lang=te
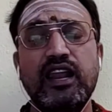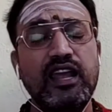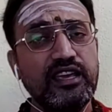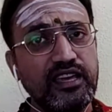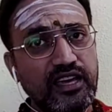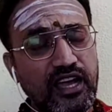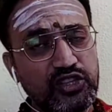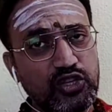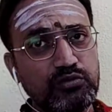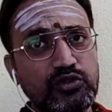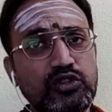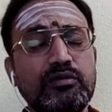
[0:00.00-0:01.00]
అలాగే
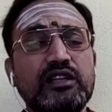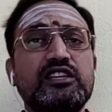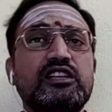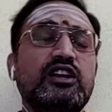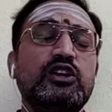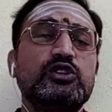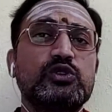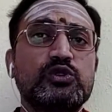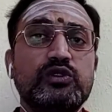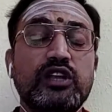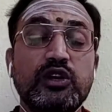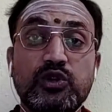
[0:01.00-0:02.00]
అంతకుముందు మధ్యధరంలో
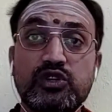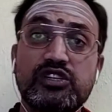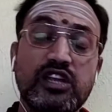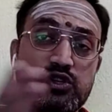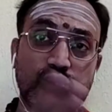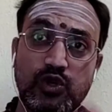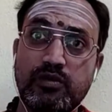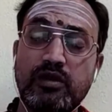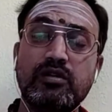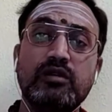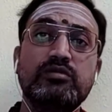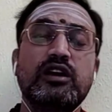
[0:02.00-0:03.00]
చూసుకుంటే కృష్ణ
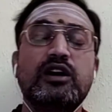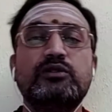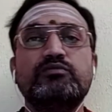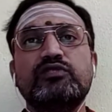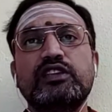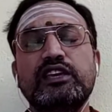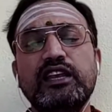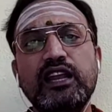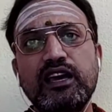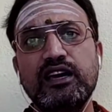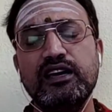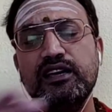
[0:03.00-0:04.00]
శోభన్ బాబు గారు
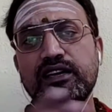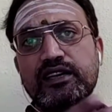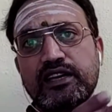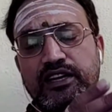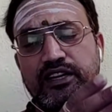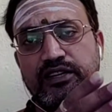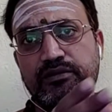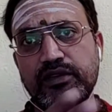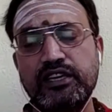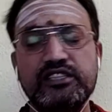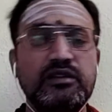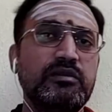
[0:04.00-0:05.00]
ఇలా
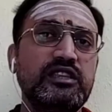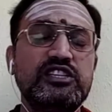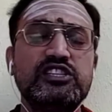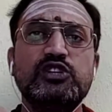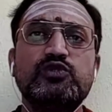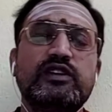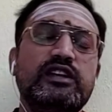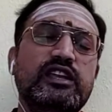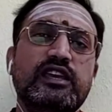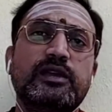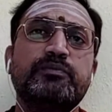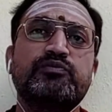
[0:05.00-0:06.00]
ఈ
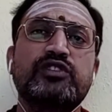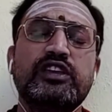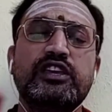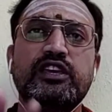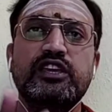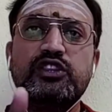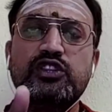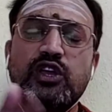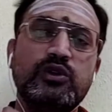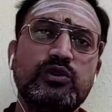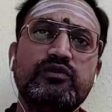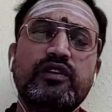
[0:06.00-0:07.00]
సంబంధించినటువంటి
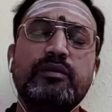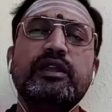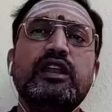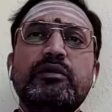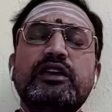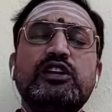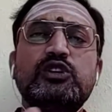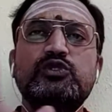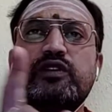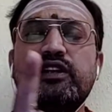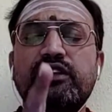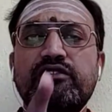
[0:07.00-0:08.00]
ఇద్దరు
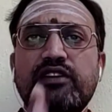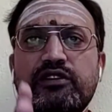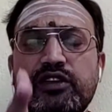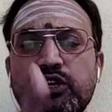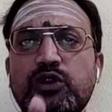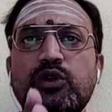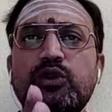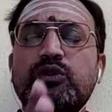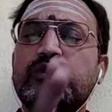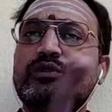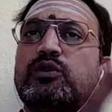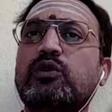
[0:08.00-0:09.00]
విభిన్నమైనటువంటి
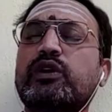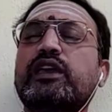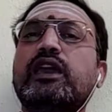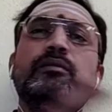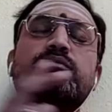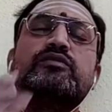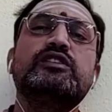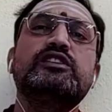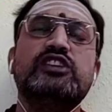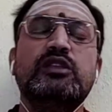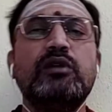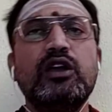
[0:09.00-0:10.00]
హీరోలు ఒకే
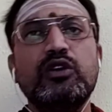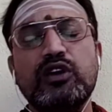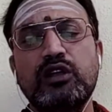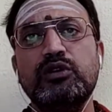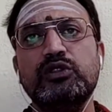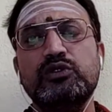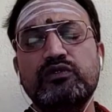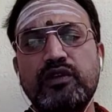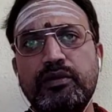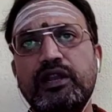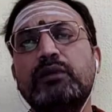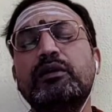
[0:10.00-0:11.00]
సినిమాలో కనబడుతూ
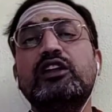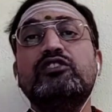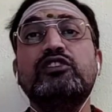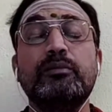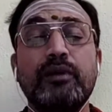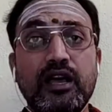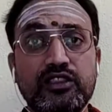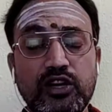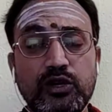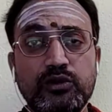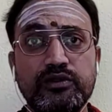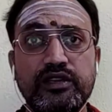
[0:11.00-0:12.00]
విభిన్నమైనటువంటి
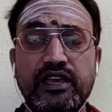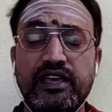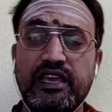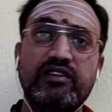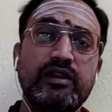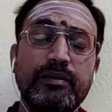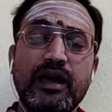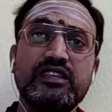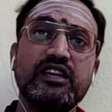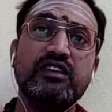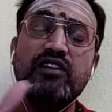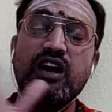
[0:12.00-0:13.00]
పాత్రలు ఎవరి
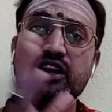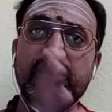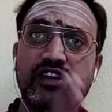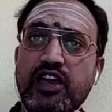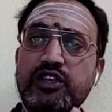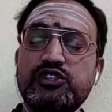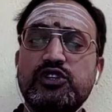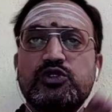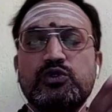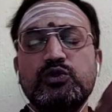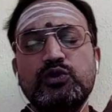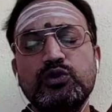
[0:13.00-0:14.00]
పాత్రకి వారిని న్యాయం
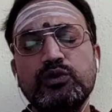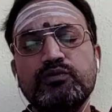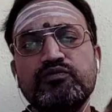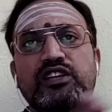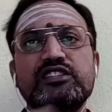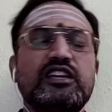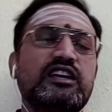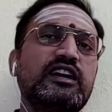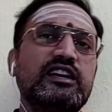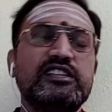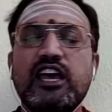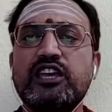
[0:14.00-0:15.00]
చేసుకుంటూ
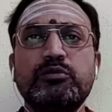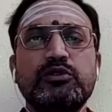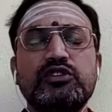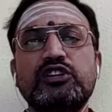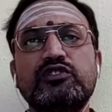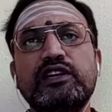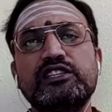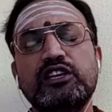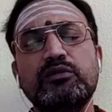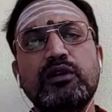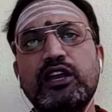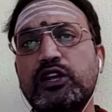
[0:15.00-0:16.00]
చక్కగా సాగిపోతున్నటువంటి
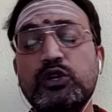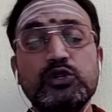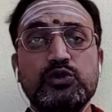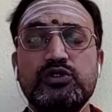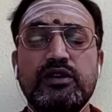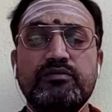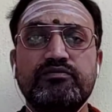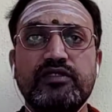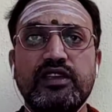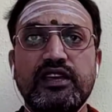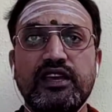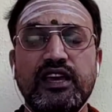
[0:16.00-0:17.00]
సినిమాలు ఎన్నో చూసాం
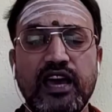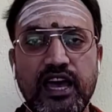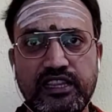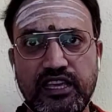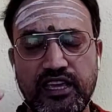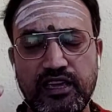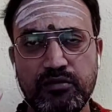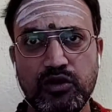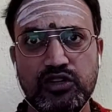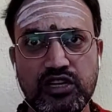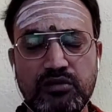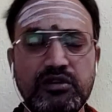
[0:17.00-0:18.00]
అయితే
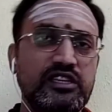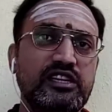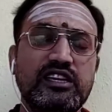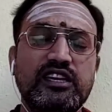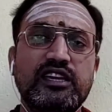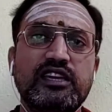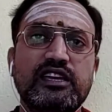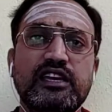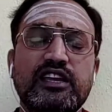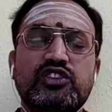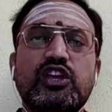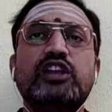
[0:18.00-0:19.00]
మొట్టమొదటి
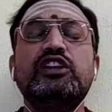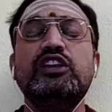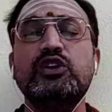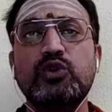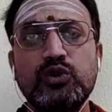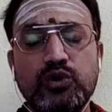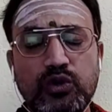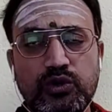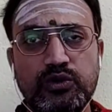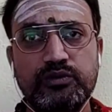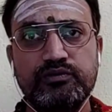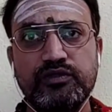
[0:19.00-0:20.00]
తండ్రి
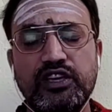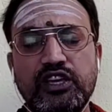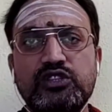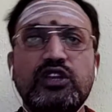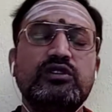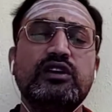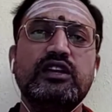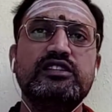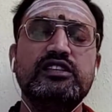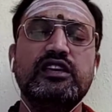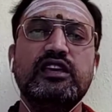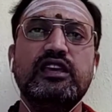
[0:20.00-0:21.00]
కొడుకులు ఇద్దరు
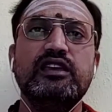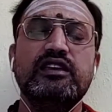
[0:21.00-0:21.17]
కలిసి